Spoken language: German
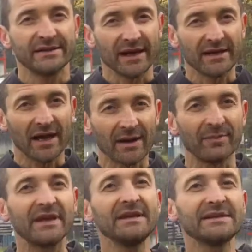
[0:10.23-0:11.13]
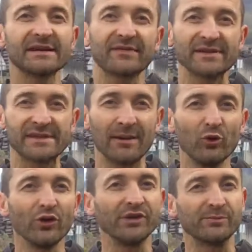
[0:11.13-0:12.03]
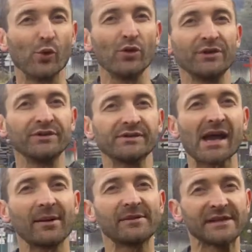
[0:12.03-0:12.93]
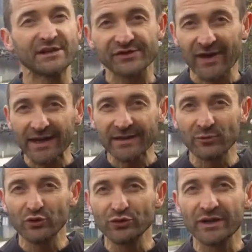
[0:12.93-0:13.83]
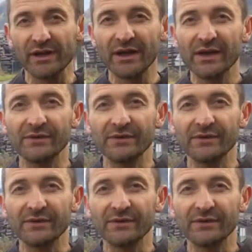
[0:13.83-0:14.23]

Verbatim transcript: Denn am Beginn dieser Versammlung in Golden gab es eine Schweigeminute